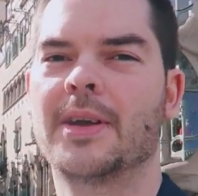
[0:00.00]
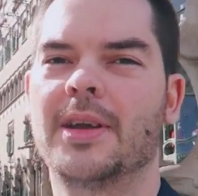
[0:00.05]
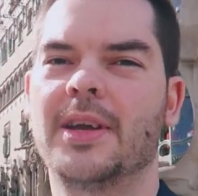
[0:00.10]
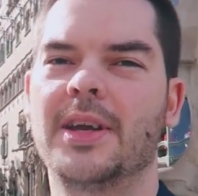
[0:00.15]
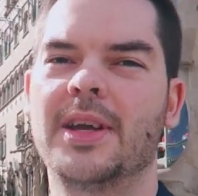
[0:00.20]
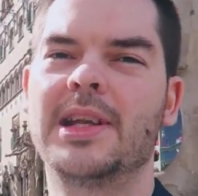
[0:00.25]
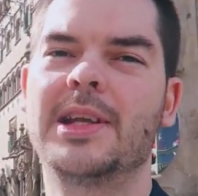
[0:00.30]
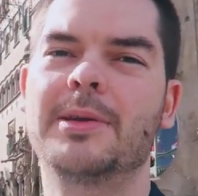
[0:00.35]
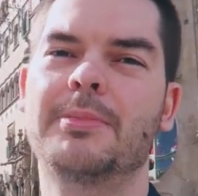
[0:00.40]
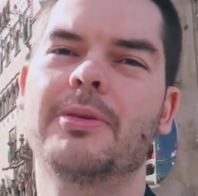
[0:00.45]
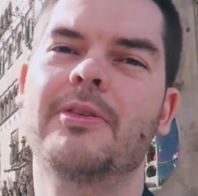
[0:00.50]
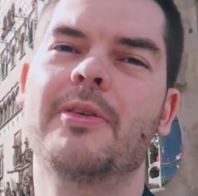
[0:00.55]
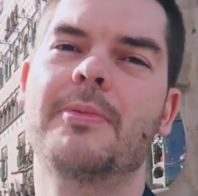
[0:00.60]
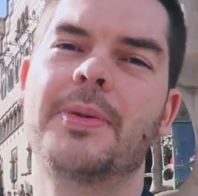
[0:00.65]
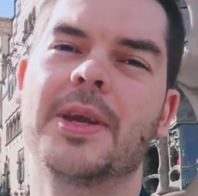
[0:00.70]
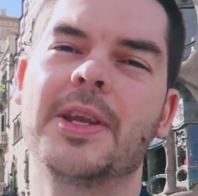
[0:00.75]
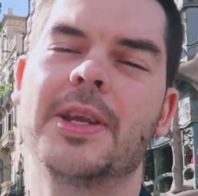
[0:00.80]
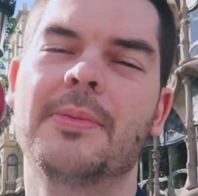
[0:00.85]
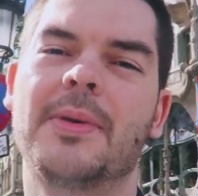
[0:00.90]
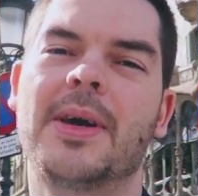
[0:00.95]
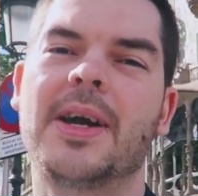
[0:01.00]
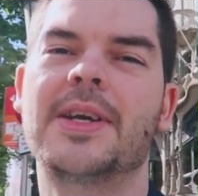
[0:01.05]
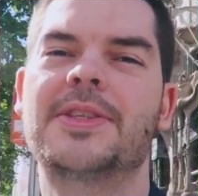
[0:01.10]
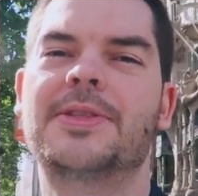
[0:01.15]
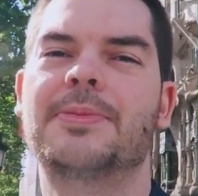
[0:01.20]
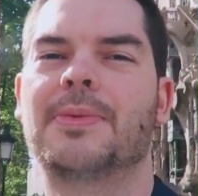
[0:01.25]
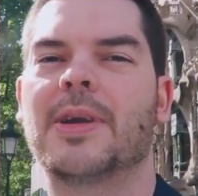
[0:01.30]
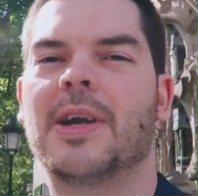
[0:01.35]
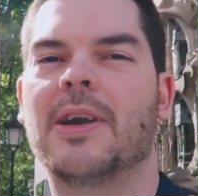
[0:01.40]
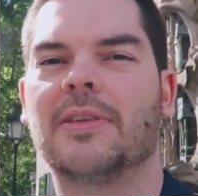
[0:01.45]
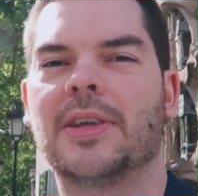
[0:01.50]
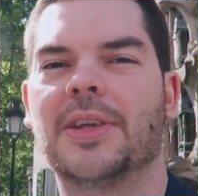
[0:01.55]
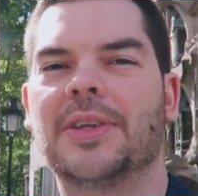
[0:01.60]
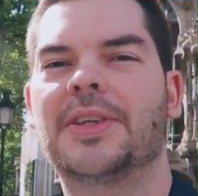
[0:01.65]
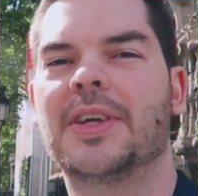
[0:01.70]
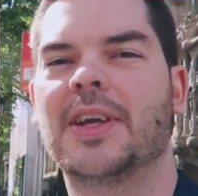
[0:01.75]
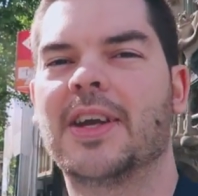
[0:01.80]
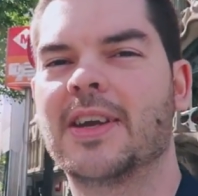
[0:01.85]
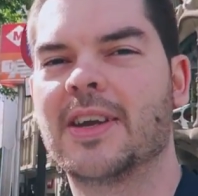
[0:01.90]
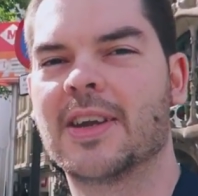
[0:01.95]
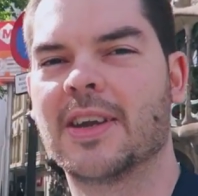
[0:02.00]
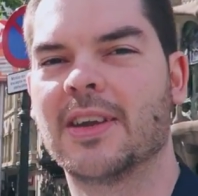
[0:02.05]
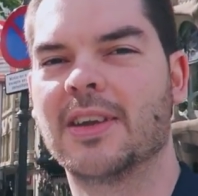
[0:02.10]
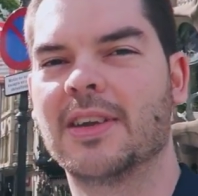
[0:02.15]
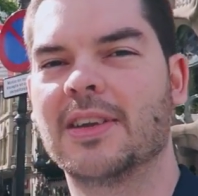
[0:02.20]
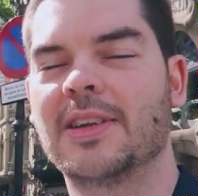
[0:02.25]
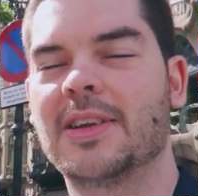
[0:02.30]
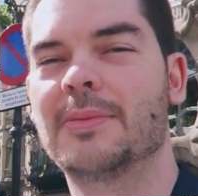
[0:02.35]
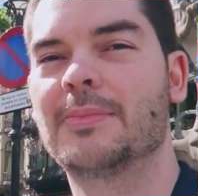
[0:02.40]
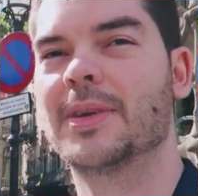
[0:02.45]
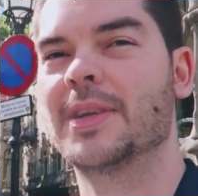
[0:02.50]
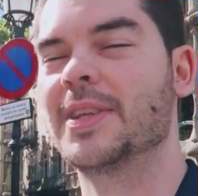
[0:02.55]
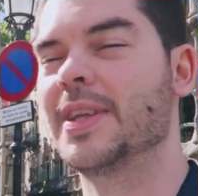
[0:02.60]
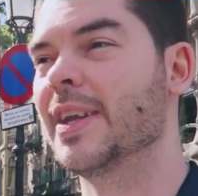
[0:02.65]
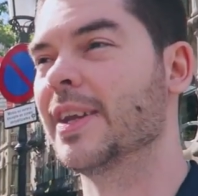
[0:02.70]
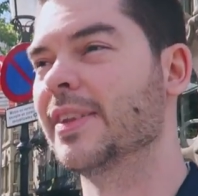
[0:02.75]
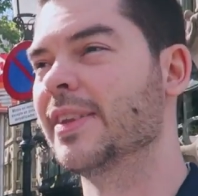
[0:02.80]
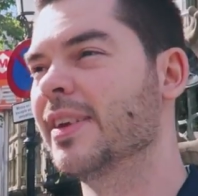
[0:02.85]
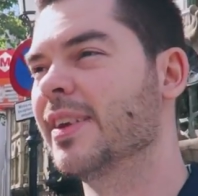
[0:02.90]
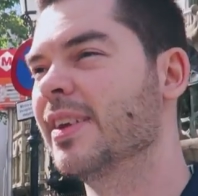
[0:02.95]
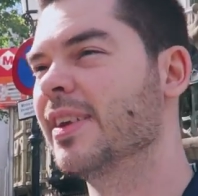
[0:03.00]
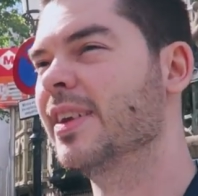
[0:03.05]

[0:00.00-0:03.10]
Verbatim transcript: И либо вы принимаете правила этой игры, либо нет.